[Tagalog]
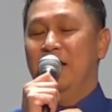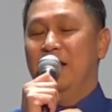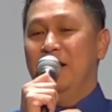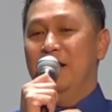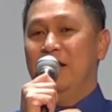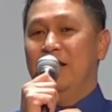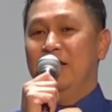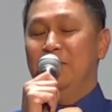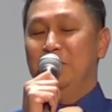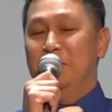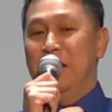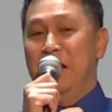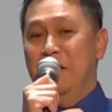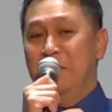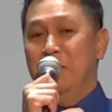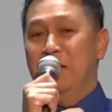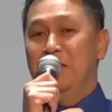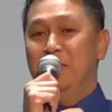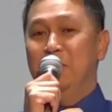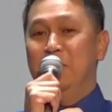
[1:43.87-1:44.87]

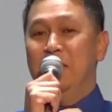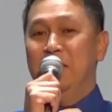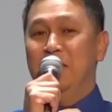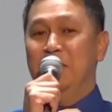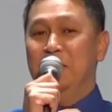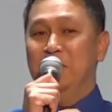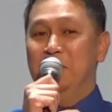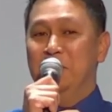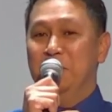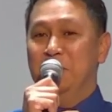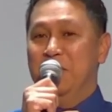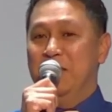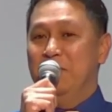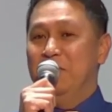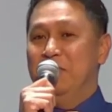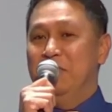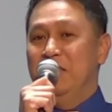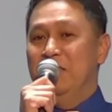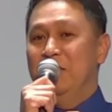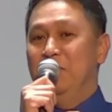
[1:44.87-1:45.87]
karamdaman, walang
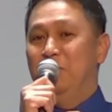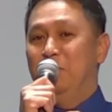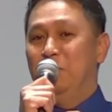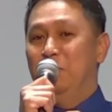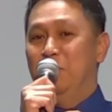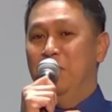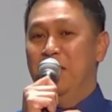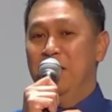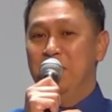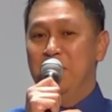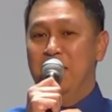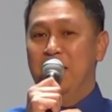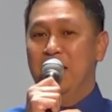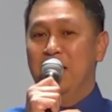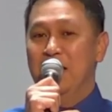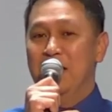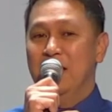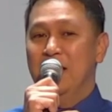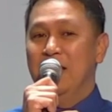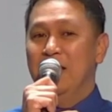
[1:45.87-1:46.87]
matinding
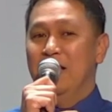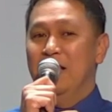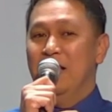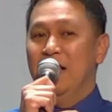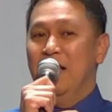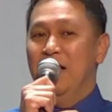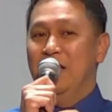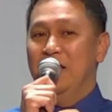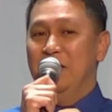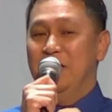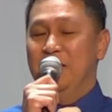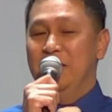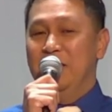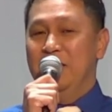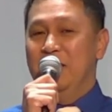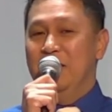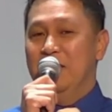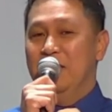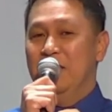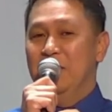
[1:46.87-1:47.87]
problema,
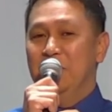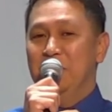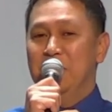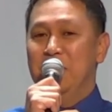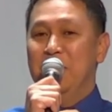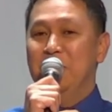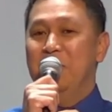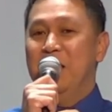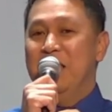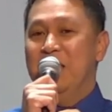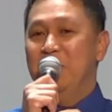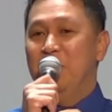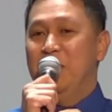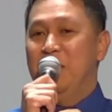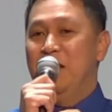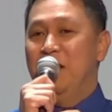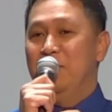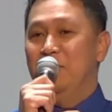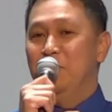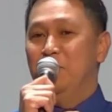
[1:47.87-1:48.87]
ay
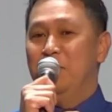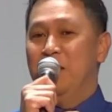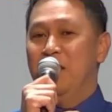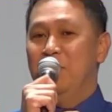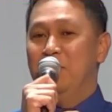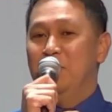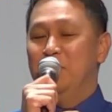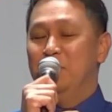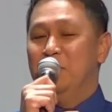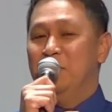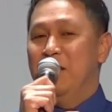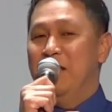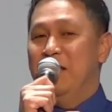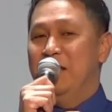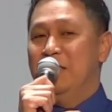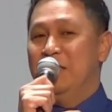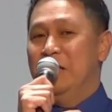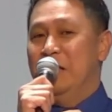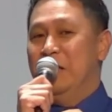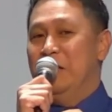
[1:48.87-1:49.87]
binabaliwala lang po namin yun.
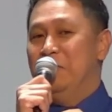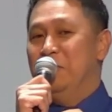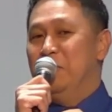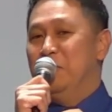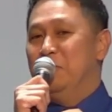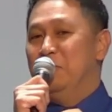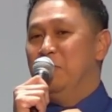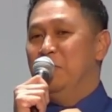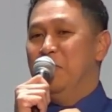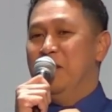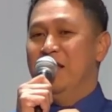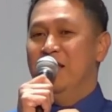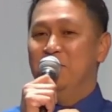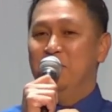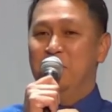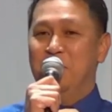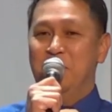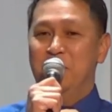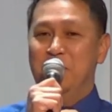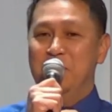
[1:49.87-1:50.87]
Sabalit uh, nung nawala na
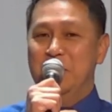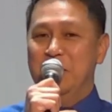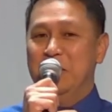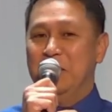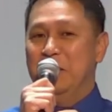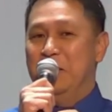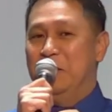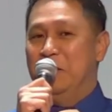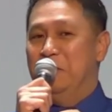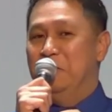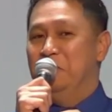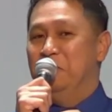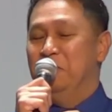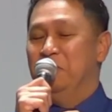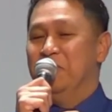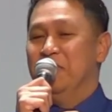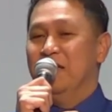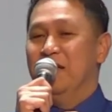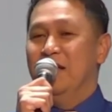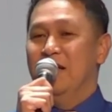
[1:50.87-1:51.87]
po kami ng uh,
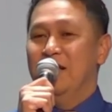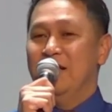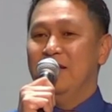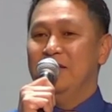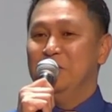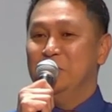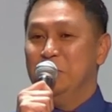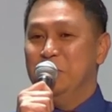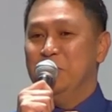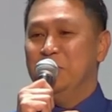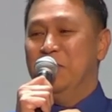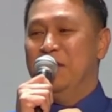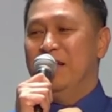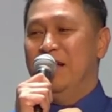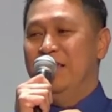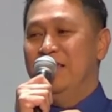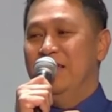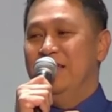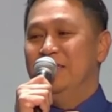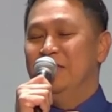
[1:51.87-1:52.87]
rason
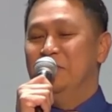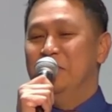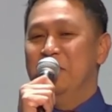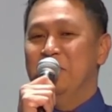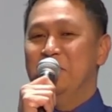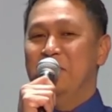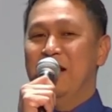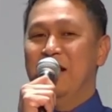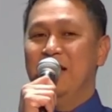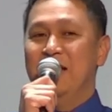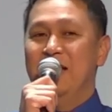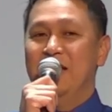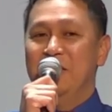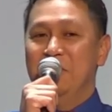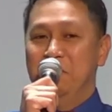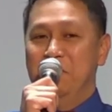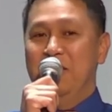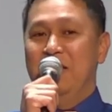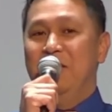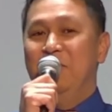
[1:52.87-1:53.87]
para hindi sumama,
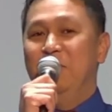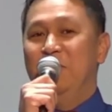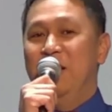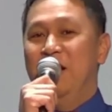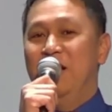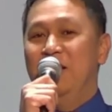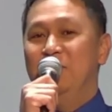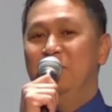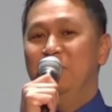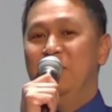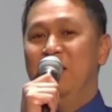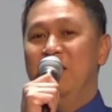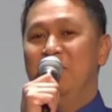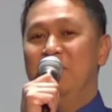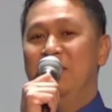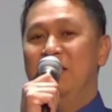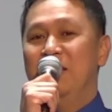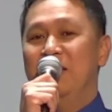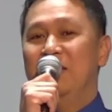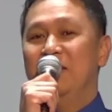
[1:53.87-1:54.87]
pinaunlakat po
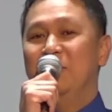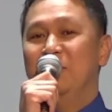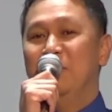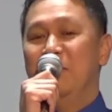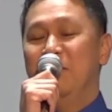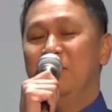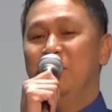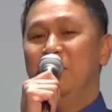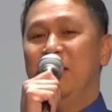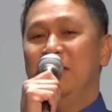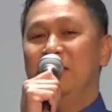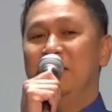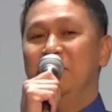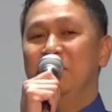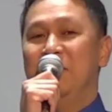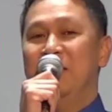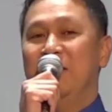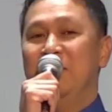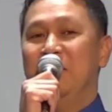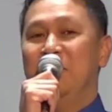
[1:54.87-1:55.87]
namin at tunay po ang ating
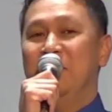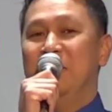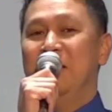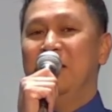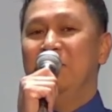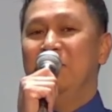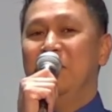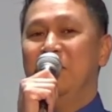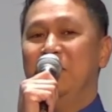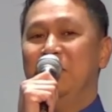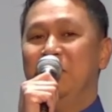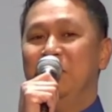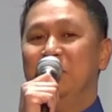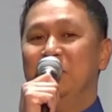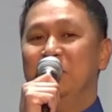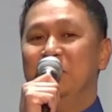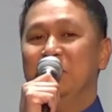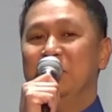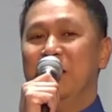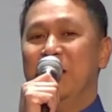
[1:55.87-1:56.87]
pinakamamahal na Panginoong
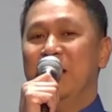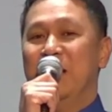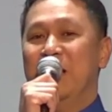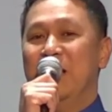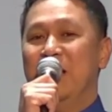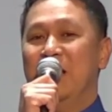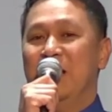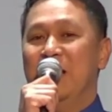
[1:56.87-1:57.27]
Isus na